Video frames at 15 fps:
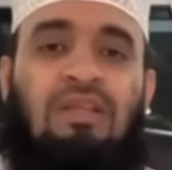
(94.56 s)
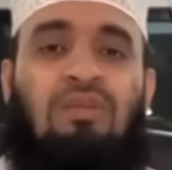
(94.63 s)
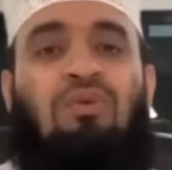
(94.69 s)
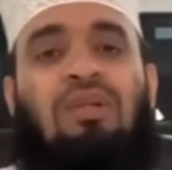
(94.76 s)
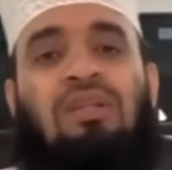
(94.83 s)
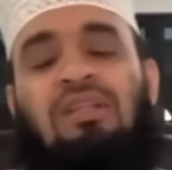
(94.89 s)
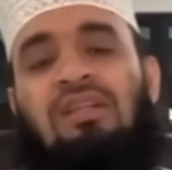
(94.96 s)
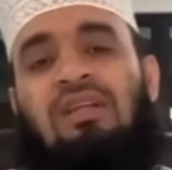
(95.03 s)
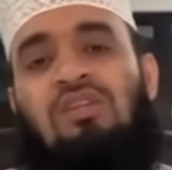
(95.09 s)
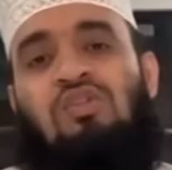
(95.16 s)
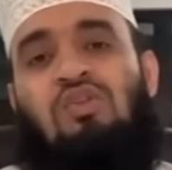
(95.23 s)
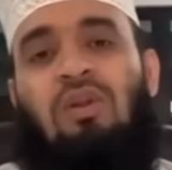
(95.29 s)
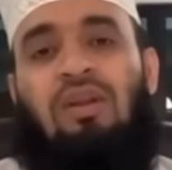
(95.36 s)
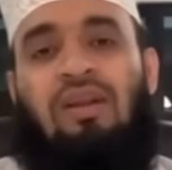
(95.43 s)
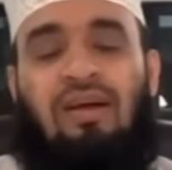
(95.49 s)
কিন্তু এতে তার
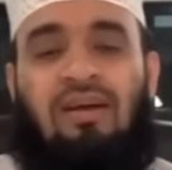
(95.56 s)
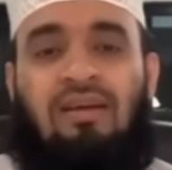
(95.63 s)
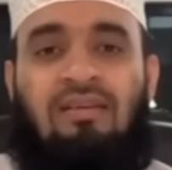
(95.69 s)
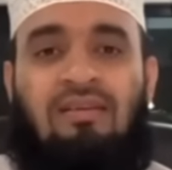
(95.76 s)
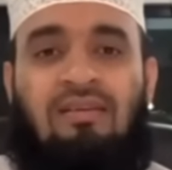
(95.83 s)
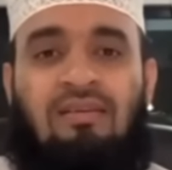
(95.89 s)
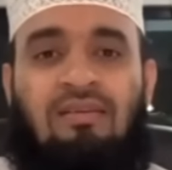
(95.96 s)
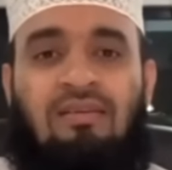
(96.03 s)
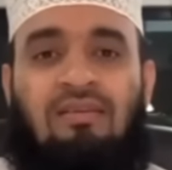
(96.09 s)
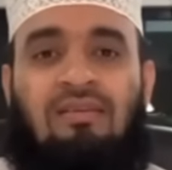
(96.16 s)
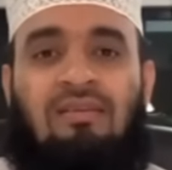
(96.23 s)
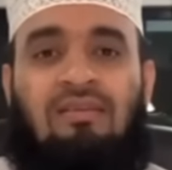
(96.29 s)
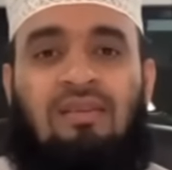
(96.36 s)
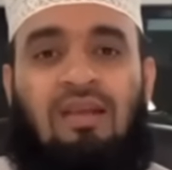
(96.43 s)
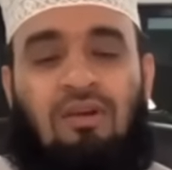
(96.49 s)
চলে না
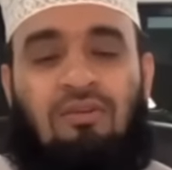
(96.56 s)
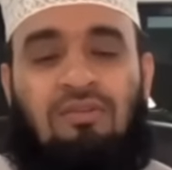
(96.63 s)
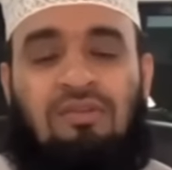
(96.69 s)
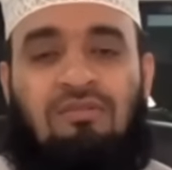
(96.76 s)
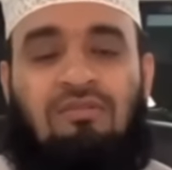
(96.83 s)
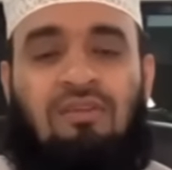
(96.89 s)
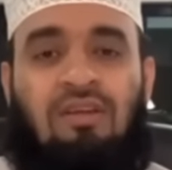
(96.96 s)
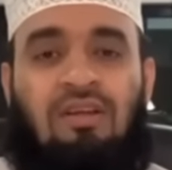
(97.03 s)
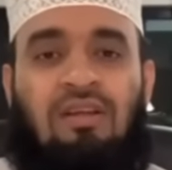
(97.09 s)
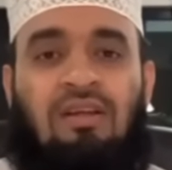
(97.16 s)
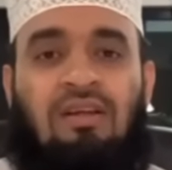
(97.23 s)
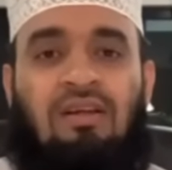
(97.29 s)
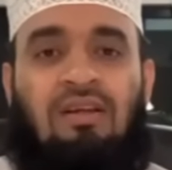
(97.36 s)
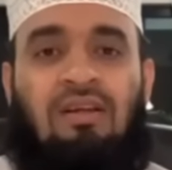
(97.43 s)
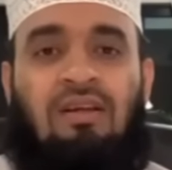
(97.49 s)
তারা হচ্ছে ফকির
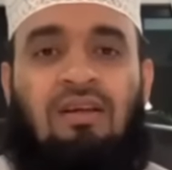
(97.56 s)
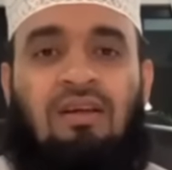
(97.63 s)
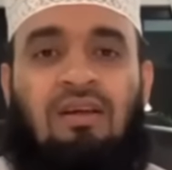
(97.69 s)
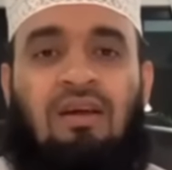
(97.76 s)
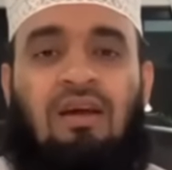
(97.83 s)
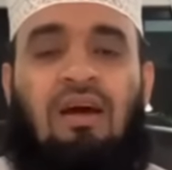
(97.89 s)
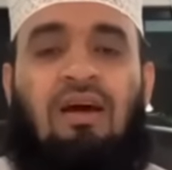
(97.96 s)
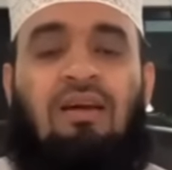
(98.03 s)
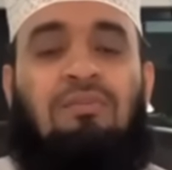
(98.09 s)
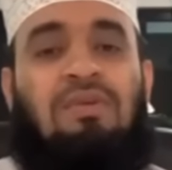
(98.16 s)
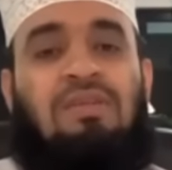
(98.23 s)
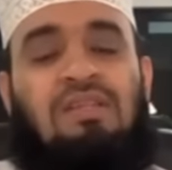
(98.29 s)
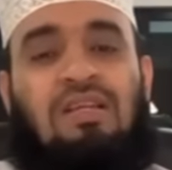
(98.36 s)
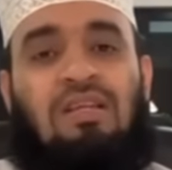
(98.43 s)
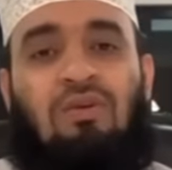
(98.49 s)
আর
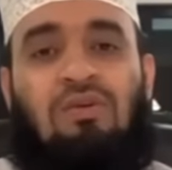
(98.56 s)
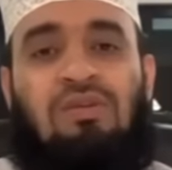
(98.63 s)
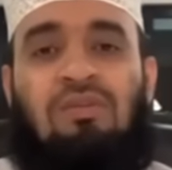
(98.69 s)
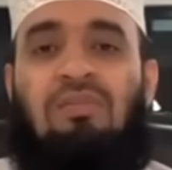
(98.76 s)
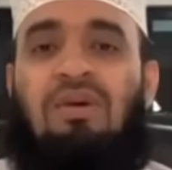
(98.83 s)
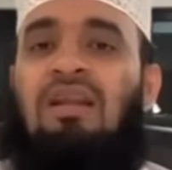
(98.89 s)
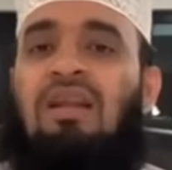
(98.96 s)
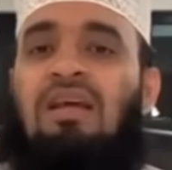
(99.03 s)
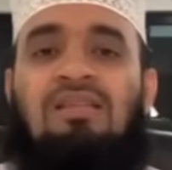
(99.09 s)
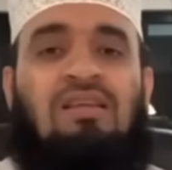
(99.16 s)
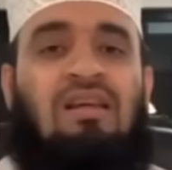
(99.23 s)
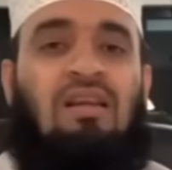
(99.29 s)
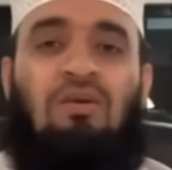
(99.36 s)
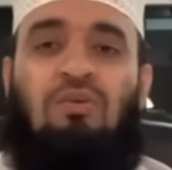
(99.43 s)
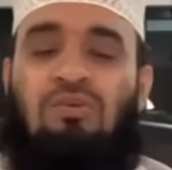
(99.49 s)
মিসকিন হচ্ছে মান
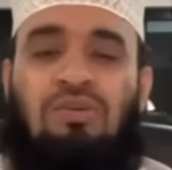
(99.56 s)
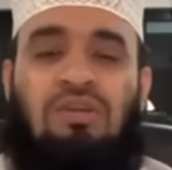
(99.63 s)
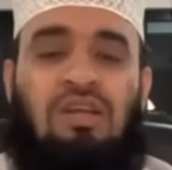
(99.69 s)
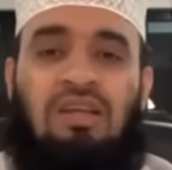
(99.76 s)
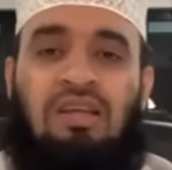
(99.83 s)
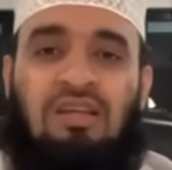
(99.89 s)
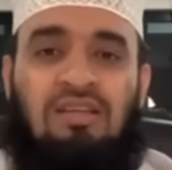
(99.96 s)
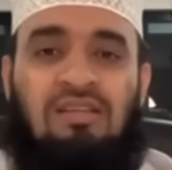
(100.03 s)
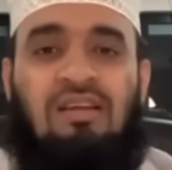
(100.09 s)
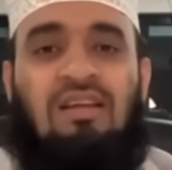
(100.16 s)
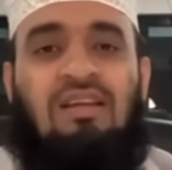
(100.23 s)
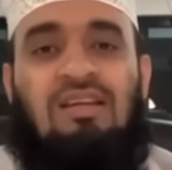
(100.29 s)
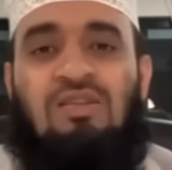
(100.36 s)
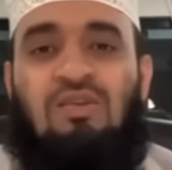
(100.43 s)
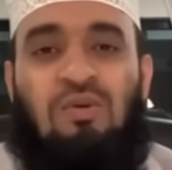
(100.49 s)
লাইসালাহু সাই
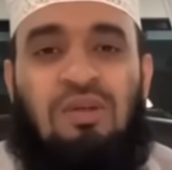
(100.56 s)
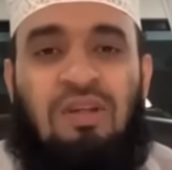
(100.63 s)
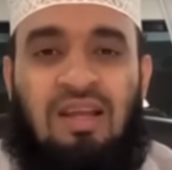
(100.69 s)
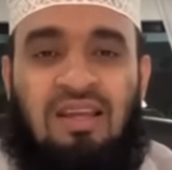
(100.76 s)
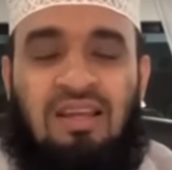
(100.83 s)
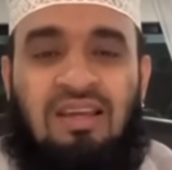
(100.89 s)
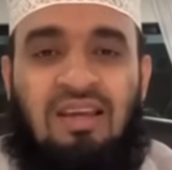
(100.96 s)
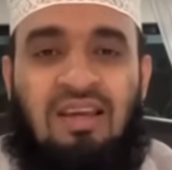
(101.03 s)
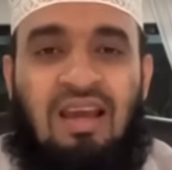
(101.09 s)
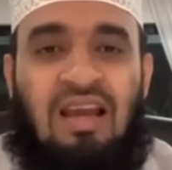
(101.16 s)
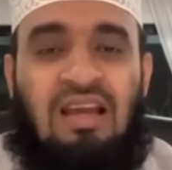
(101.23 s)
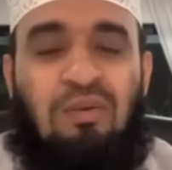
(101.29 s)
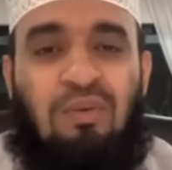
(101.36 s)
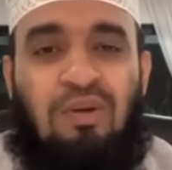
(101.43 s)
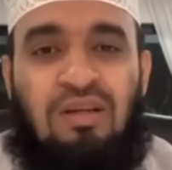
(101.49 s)
যার কিছুই নাই
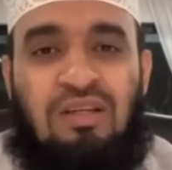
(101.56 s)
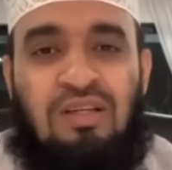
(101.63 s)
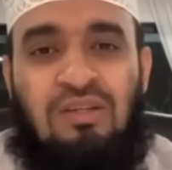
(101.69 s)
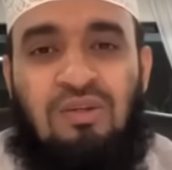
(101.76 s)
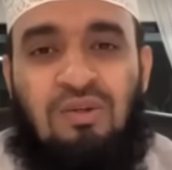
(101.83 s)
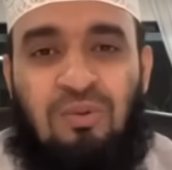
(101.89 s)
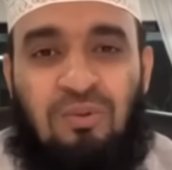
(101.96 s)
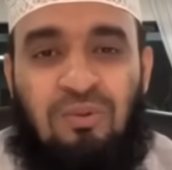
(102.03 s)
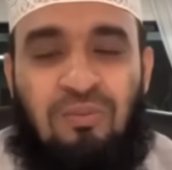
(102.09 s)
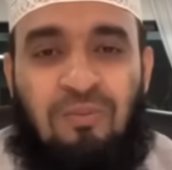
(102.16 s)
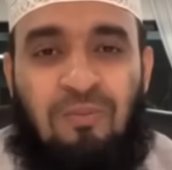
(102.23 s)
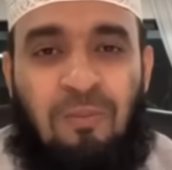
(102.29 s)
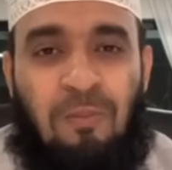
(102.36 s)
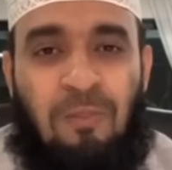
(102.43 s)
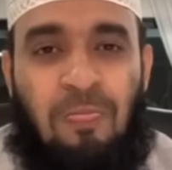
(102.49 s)
একেবারে নিঃস্ব
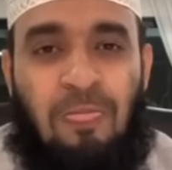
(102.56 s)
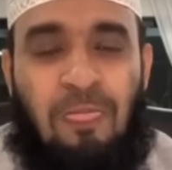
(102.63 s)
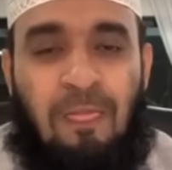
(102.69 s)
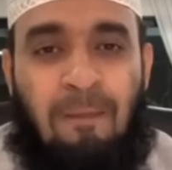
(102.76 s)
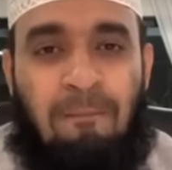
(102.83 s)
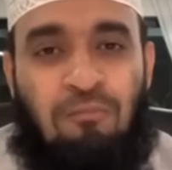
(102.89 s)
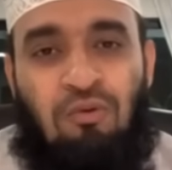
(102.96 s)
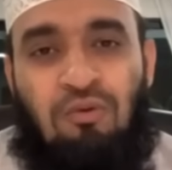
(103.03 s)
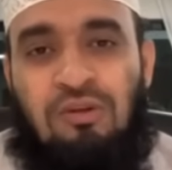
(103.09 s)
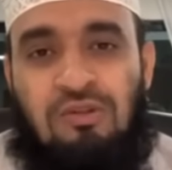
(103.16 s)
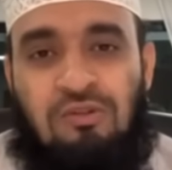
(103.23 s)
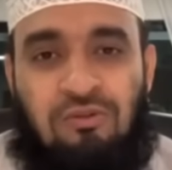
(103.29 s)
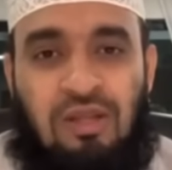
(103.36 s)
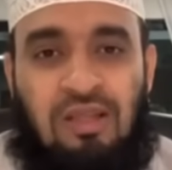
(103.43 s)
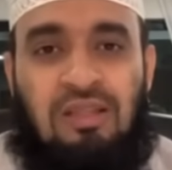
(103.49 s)
কোনো
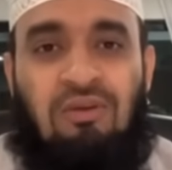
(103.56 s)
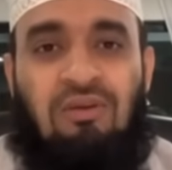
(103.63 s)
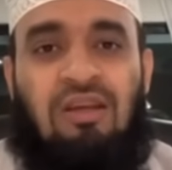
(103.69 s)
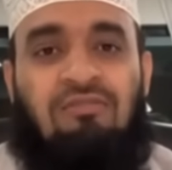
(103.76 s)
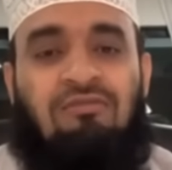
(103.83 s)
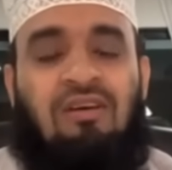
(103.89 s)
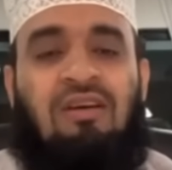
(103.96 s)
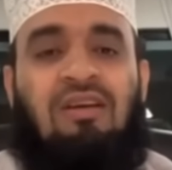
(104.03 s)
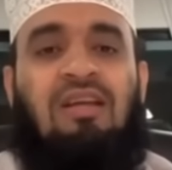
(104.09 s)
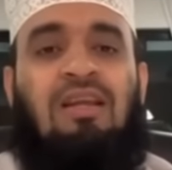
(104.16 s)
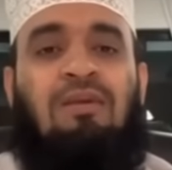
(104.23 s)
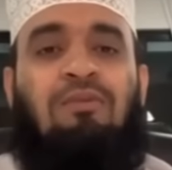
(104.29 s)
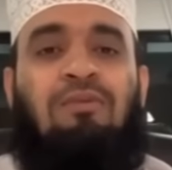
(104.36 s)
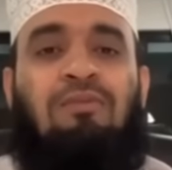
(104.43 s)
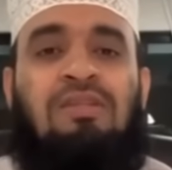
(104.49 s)
কিছু নাই তাহলে এই ফকির
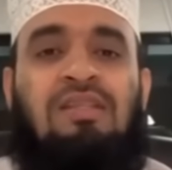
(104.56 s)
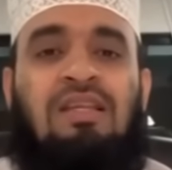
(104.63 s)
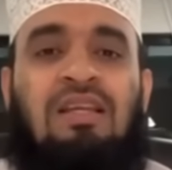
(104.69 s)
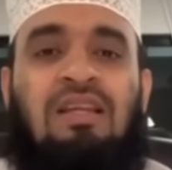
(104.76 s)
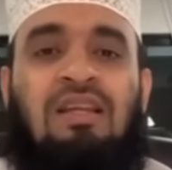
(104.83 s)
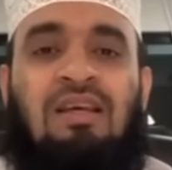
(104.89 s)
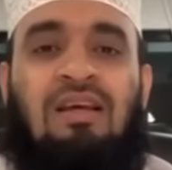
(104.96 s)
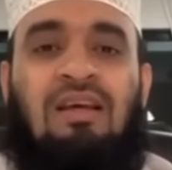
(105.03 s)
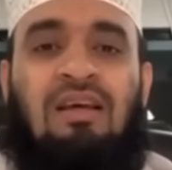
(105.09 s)
এবং মিসকিন